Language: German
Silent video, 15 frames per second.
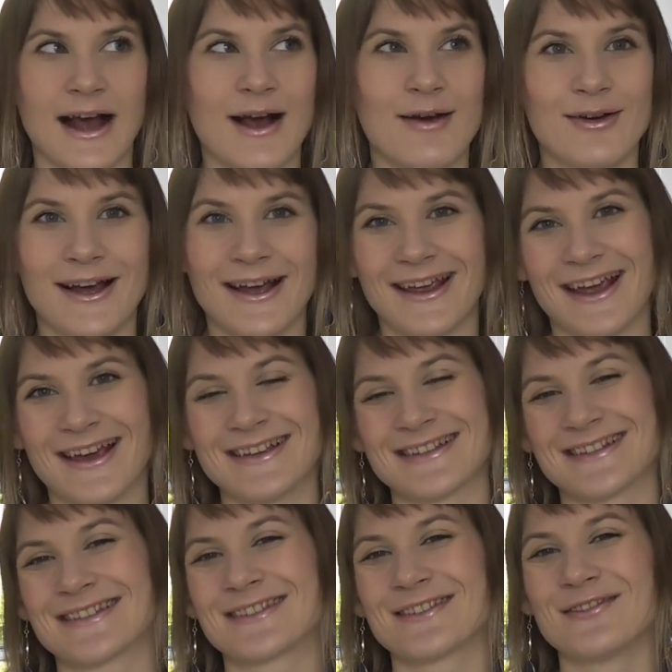aber er
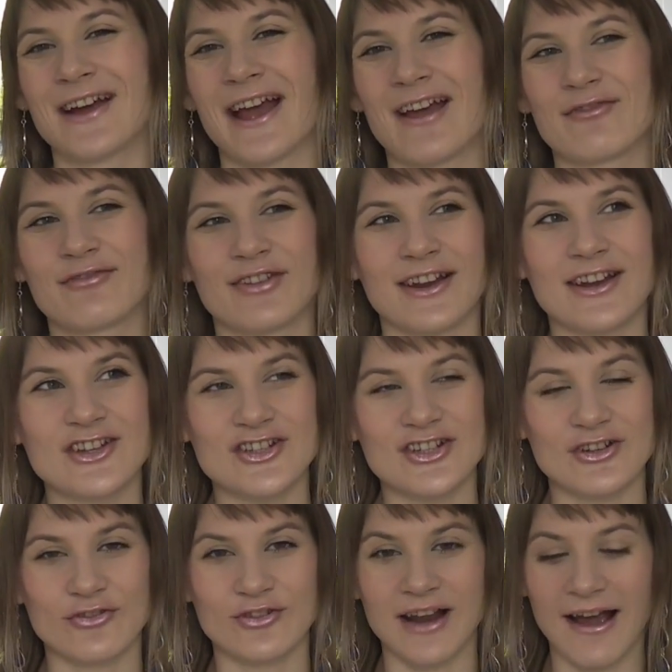ist so
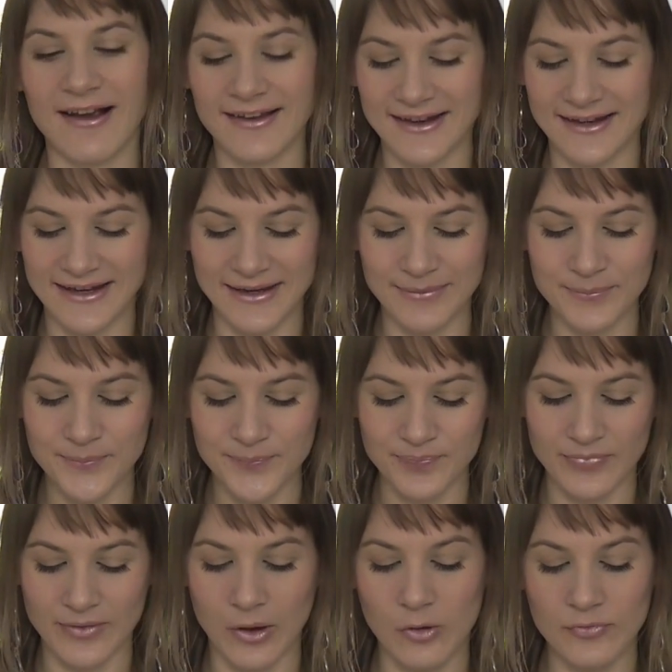erfrischend und angenehm
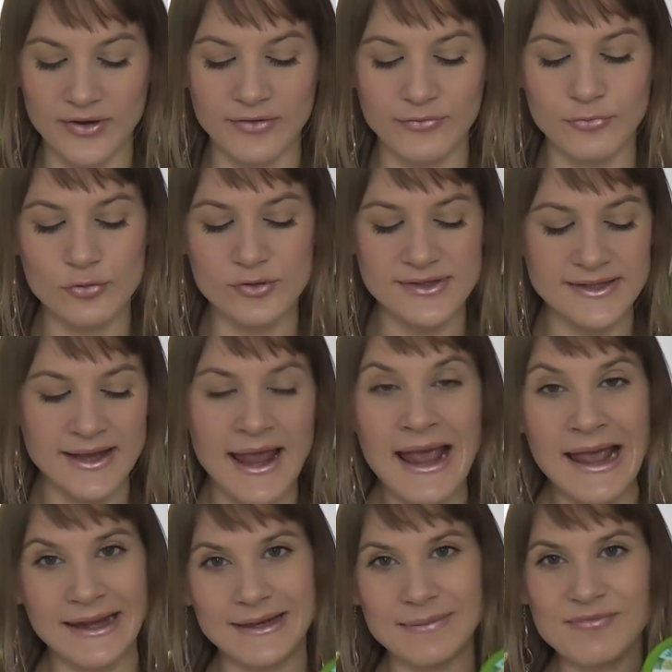auf den Füßen.
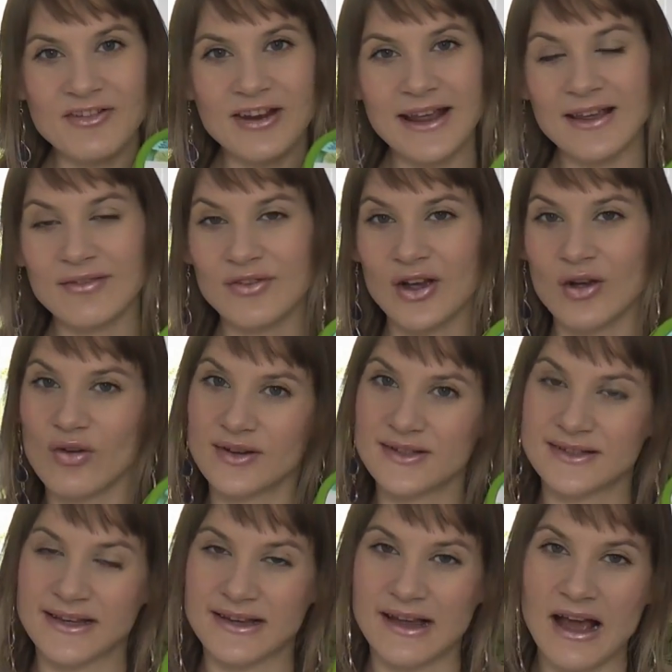Die Pflegewirkung
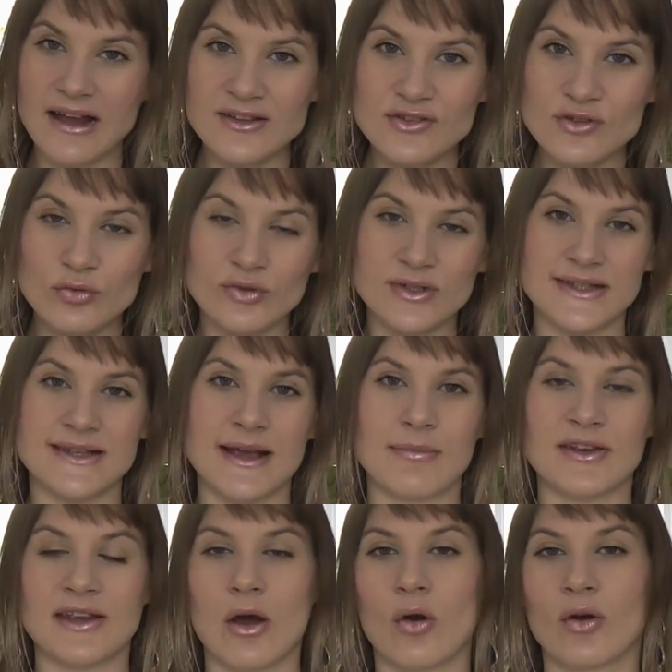ist nicht ganz so gut, das habe
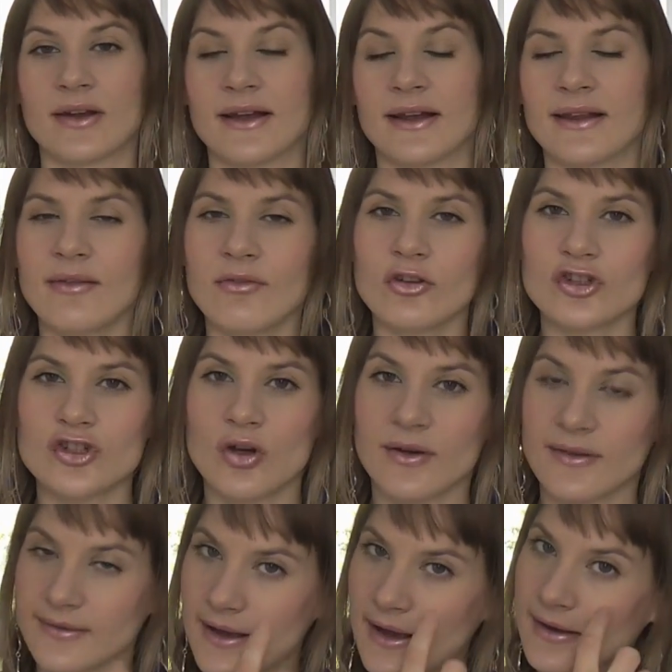ich auch in der Review schon
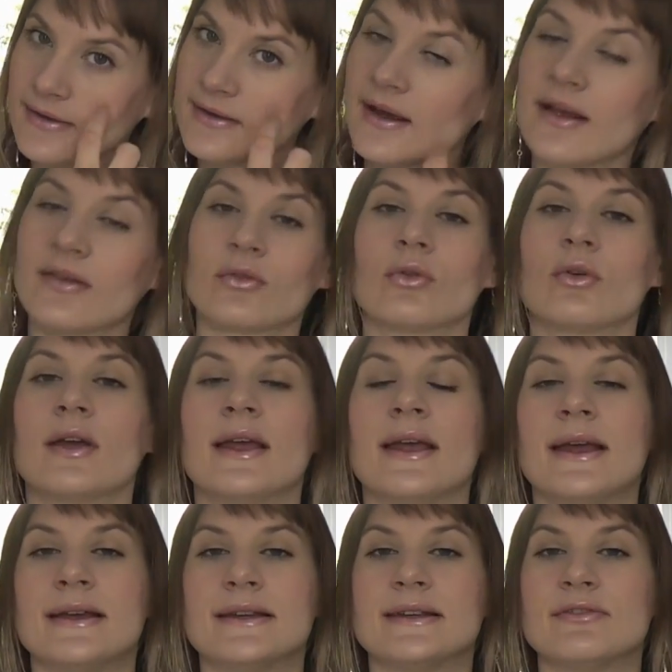gesagt. Also
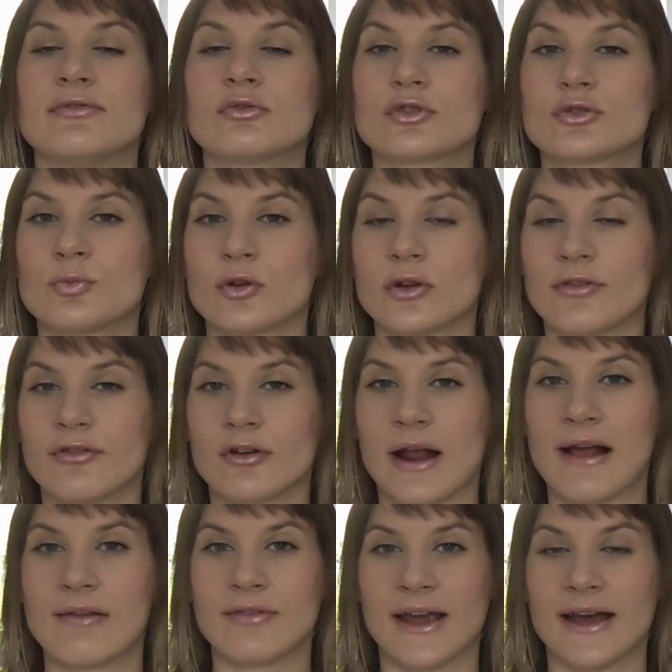die Fußbutter von
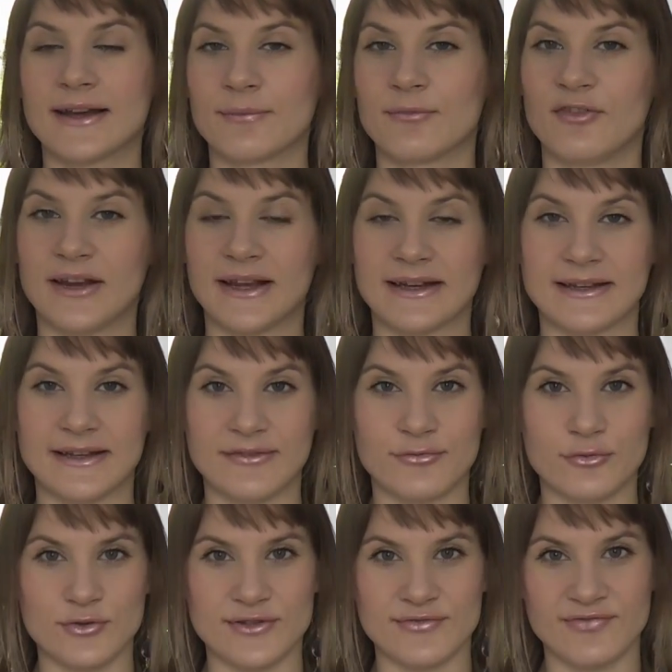Alverde pflegt die
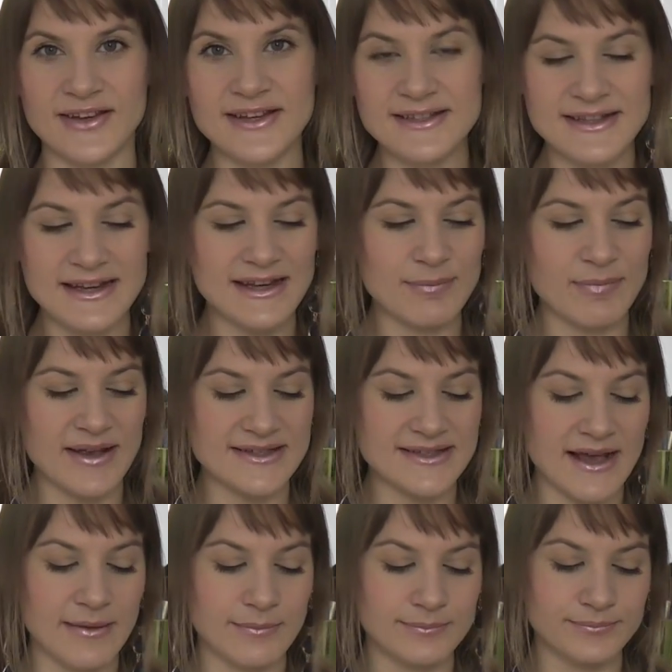Füße wesentlich
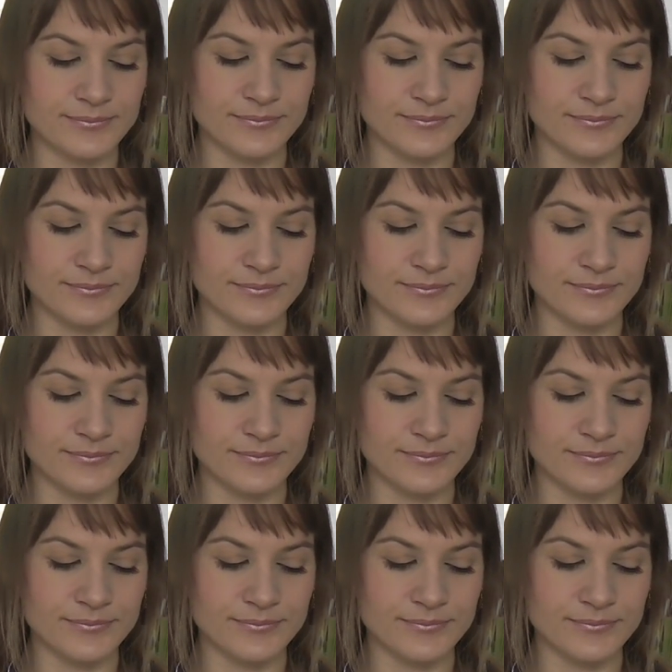besser.